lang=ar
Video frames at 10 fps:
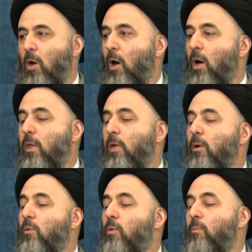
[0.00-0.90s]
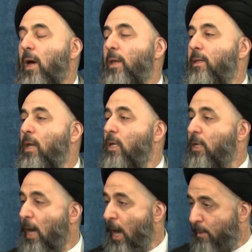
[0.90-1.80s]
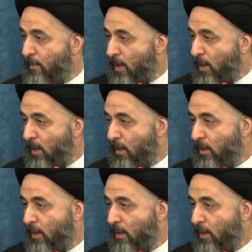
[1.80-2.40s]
هذا يقول بأن الكعبة